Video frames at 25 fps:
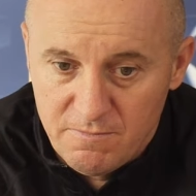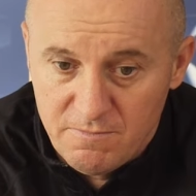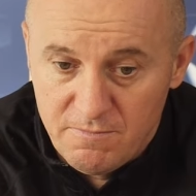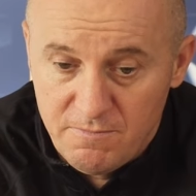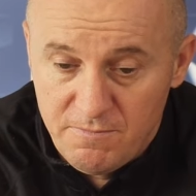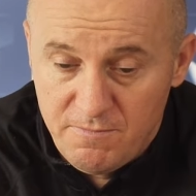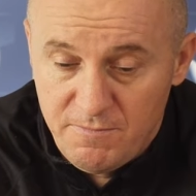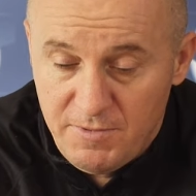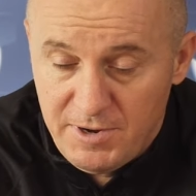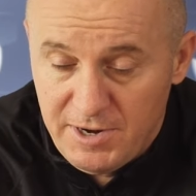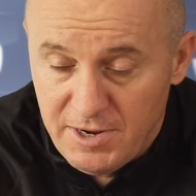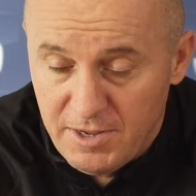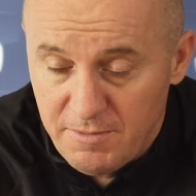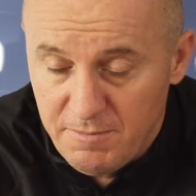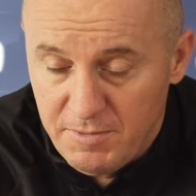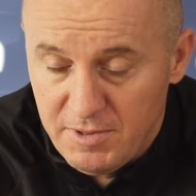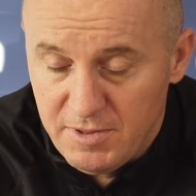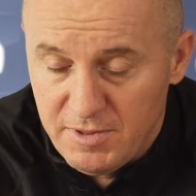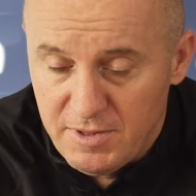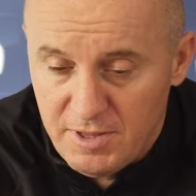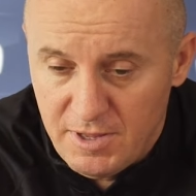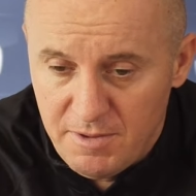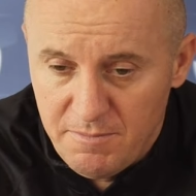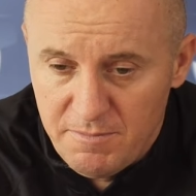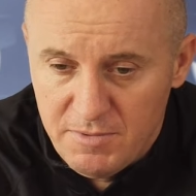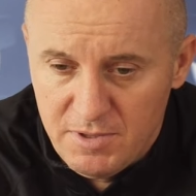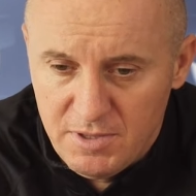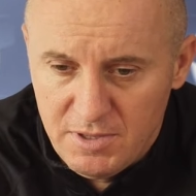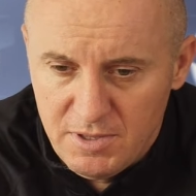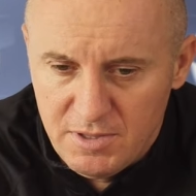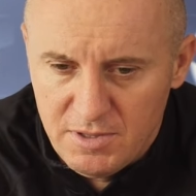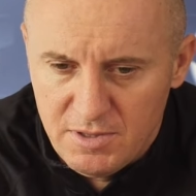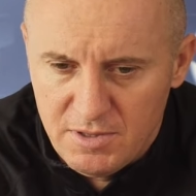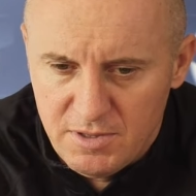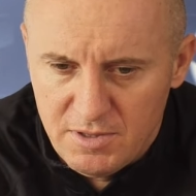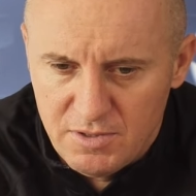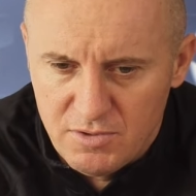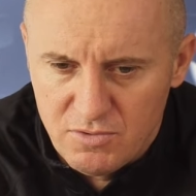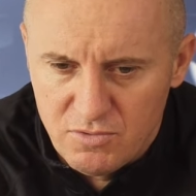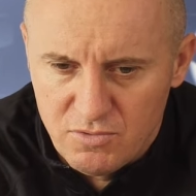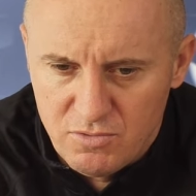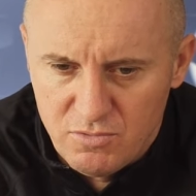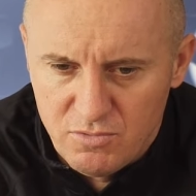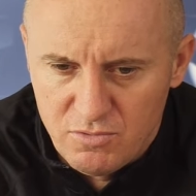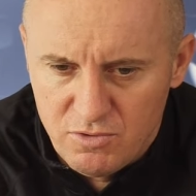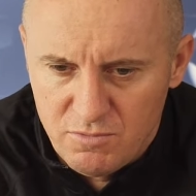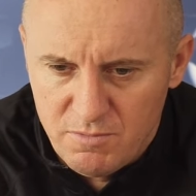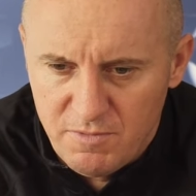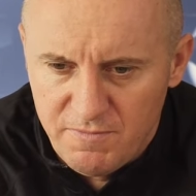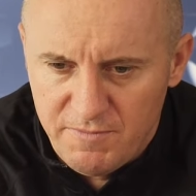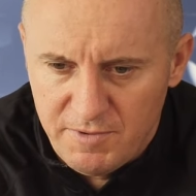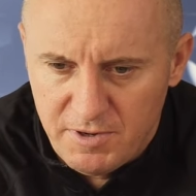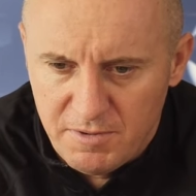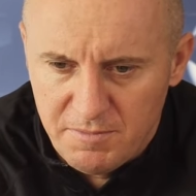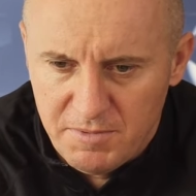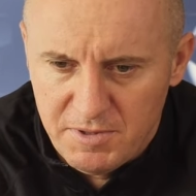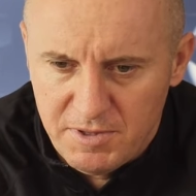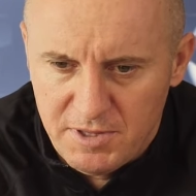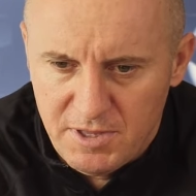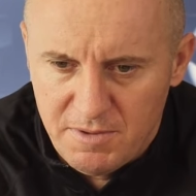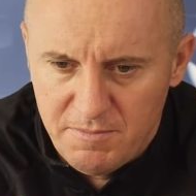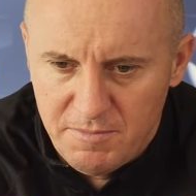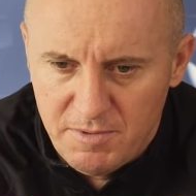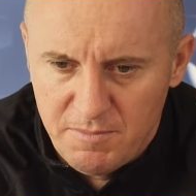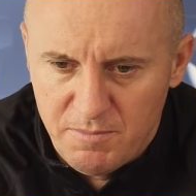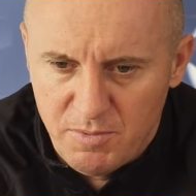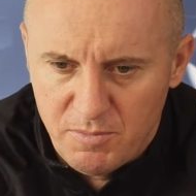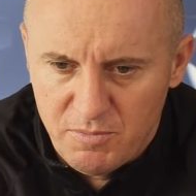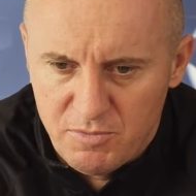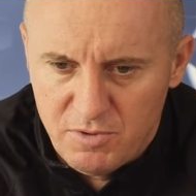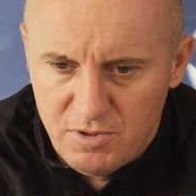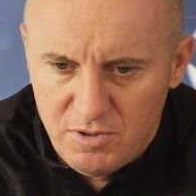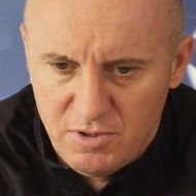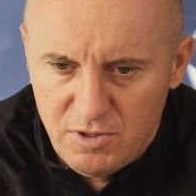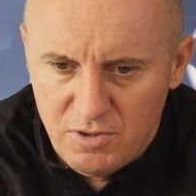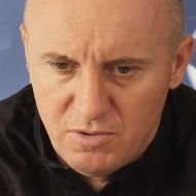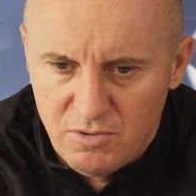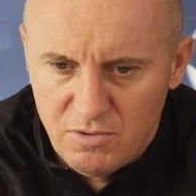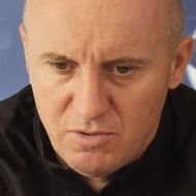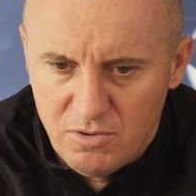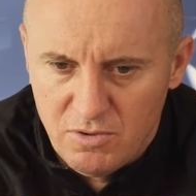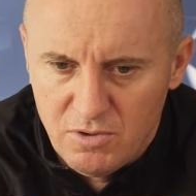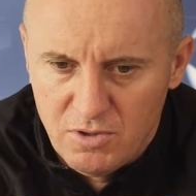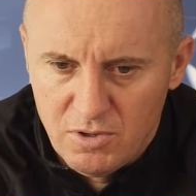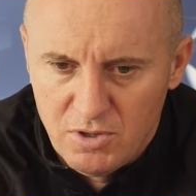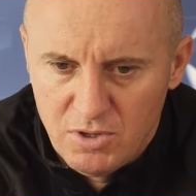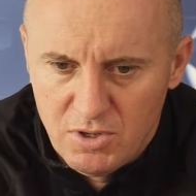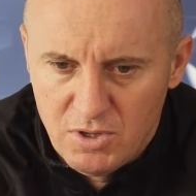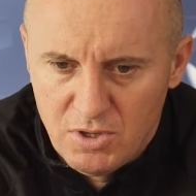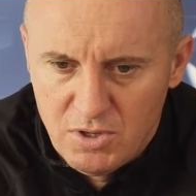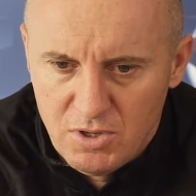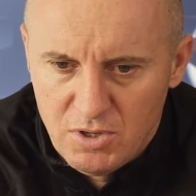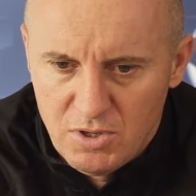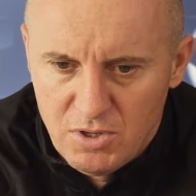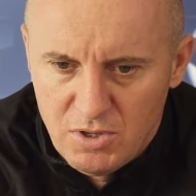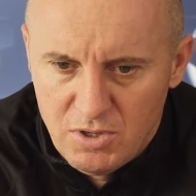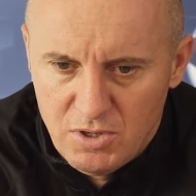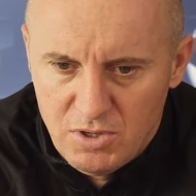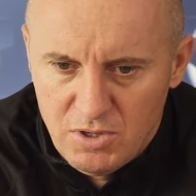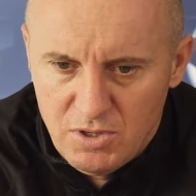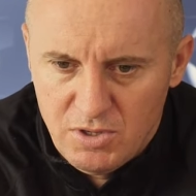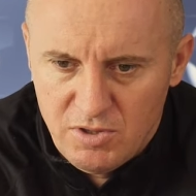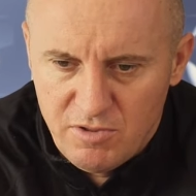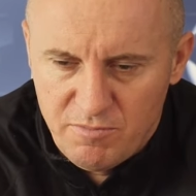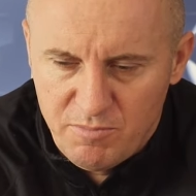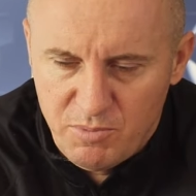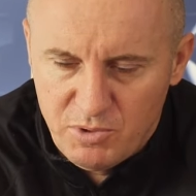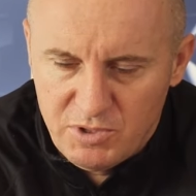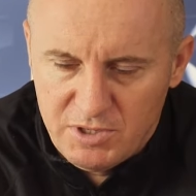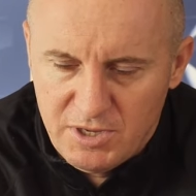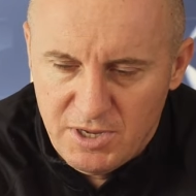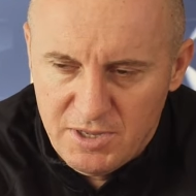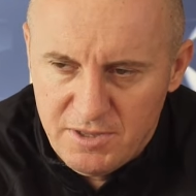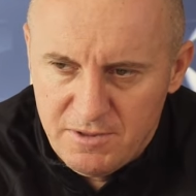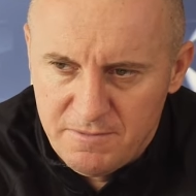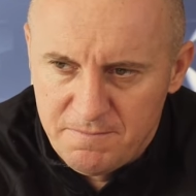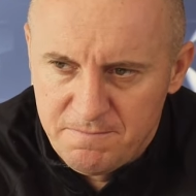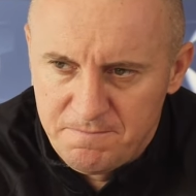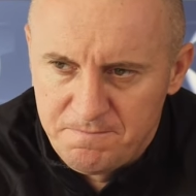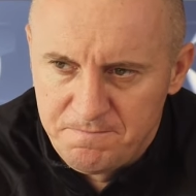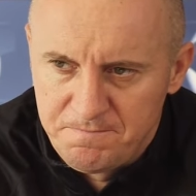fragmentami, też dużymi fragmentami poprzedniego spotkania.